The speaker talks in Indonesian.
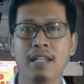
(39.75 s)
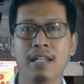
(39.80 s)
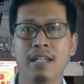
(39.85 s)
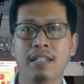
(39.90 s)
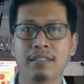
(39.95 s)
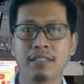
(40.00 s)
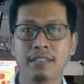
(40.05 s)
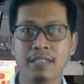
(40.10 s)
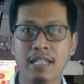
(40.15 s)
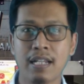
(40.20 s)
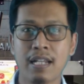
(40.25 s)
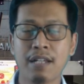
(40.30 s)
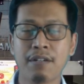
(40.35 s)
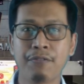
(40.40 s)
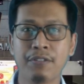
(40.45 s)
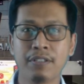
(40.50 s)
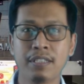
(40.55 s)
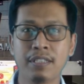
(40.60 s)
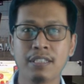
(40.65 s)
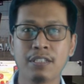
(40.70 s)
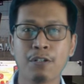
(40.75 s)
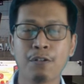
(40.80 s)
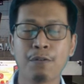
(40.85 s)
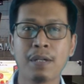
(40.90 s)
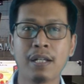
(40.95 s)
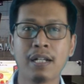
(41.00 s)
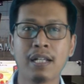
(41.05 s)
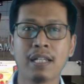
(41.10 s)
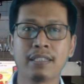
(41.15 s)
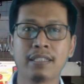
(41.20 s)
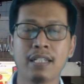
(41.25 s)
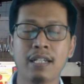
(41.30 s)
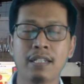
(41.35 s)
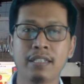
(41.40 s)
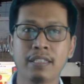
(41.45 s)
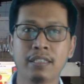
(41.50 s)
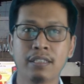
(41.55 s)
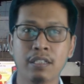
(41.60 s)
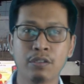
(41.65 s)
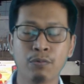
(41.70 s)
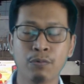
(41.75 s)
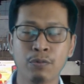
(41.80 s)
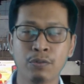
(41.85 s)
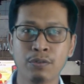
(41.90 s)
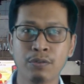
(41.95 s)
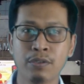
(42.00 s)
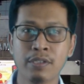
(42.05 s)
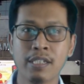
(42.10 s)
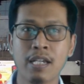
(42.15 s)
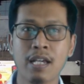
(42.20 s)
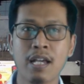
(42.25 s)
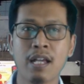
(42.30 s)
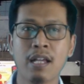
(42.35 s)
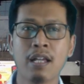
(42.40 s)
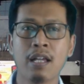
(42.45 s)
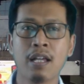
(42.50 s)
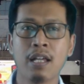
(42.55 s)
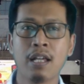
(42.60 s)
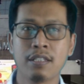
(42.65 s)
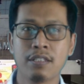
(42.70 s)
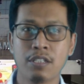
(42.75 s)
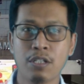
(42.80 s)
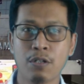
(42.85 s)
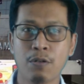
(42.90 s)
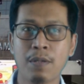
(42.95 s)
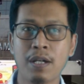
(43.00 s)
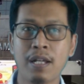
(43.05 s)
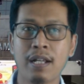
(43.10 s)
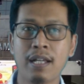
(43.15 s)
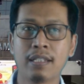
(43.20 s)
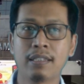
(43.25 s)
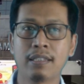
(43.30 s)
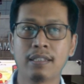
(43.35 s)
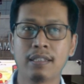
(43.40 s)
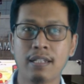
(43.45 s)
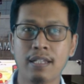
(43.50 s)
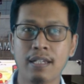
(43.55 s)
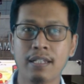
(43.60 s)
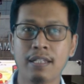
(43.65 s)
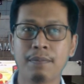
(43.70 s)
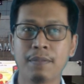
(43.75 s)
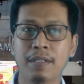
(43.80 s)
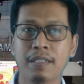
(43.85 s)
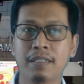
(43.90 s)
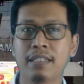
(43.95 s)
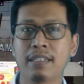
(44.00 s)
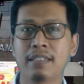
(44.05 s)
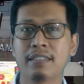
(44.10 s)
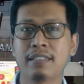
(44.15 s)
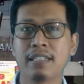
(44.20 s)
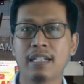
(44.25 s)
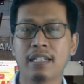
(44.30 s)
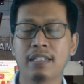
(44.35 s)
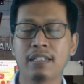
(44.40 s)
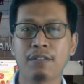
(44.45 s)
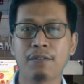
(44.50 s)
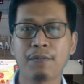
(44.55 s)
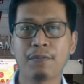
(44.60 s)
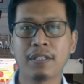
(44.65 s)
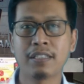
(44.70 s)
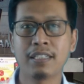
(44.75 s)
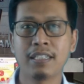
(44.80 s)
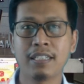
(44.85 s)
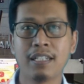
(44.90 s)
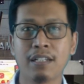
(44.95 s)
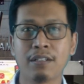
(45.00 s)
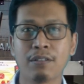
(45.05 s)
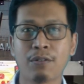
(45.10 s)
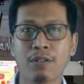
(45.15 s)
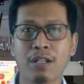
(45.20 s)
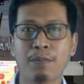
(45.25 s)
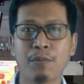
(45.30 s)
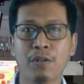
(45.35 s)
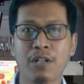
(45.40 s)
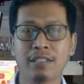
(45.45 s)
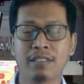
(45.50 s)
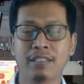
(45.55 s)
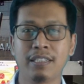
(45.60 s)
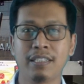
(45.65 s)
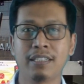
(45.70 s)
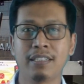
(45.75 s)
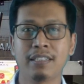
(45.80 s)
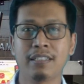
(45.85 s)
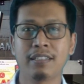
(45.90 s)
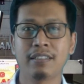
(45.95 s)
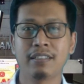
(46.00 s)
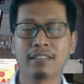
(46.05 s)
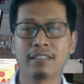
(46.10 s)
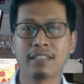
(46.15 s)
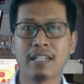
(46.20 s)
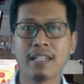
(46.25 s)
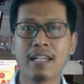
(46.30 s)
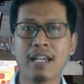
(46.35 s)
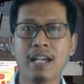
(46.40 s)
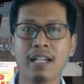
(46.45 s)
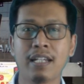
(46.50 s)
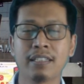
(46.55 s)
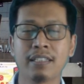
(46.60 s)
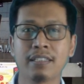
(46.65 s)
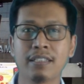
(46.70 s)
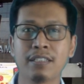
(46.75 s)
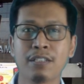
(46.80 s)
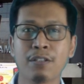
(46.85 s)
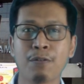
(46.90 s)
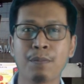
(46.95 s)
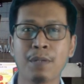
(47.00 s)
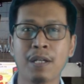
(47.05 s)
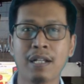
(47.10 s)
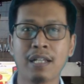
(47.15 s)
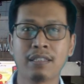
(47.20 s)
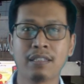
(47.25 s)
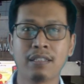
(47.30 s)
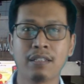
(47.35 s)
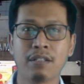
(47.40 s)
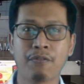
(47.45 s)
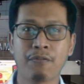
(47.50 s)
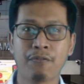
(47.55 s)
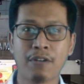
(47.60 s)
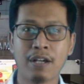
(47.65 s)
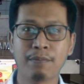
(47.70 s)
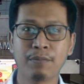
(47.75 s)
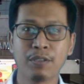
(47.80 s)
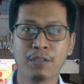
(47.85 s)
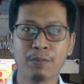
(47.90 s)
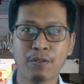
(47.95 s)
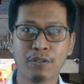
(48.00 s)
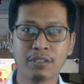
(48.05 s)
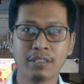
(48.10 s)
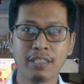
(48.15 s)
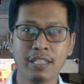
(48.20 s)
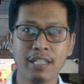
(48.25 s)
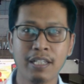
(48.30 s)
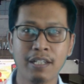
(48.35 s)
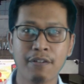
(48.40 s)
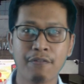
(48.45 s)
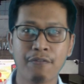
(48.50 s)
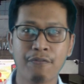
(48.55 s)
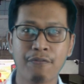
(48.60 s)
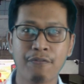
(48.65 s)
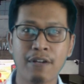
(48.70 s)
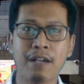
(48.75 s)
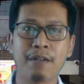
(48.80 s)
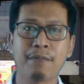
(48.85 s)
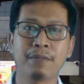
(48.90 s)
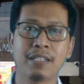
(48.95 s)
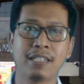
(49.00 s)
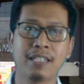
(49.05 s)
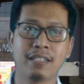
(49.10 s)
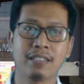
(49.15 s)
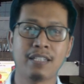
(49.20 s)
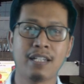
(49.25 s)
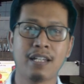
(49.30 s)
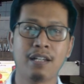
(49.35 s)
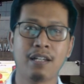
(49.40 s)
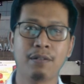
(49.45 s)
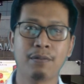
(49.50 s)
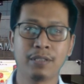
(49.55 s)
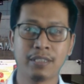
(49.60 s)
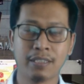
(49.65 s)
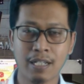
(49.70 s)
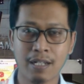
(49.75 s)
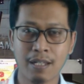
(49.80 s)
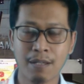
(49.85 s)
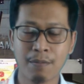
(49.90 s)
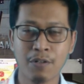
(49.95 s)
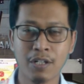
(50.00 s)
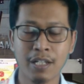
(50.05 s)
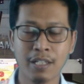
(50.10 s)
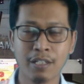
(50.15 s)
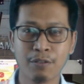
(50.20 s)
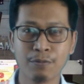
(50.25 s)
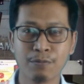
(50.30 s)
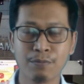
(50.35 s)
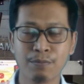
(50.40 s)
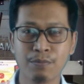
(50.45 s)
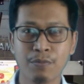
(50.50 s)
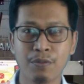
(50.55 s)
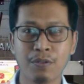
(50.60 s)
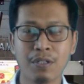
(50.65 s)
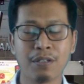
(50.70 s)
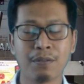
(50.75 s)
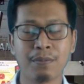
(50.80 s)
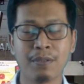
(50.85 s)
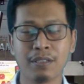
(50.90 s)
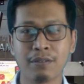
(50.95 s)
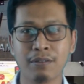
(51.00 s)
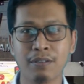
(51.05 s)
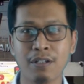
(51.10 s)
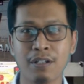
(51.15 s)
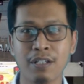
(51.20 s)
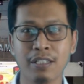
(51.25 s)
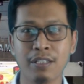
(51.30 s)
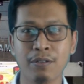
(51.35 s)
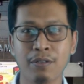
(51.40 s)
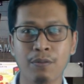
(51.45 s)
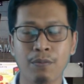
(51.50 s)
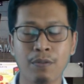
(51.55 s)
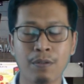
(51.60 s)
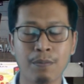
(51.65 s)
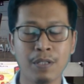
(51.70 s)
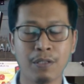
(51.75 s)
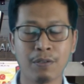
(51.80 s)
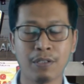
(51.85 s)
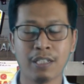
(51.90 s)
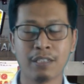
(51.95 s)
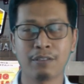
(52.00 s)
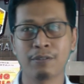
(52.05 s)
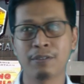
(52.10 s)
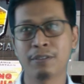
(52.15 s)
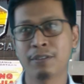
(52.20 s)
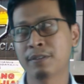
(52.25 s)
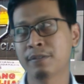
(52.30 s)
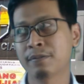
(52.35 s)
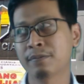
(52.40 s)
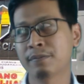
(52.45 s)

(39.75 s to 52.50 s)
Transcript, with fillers: Sejalan visi Jawa Barat yakni terwujudnya Jawa Barat lahir batin dengan inovasi dan kolaborasi. Saya ASN Jawa Barat, faham tupoksi, faham kinerja. Wassalamualaikum warahmatullahi wabarakatuh.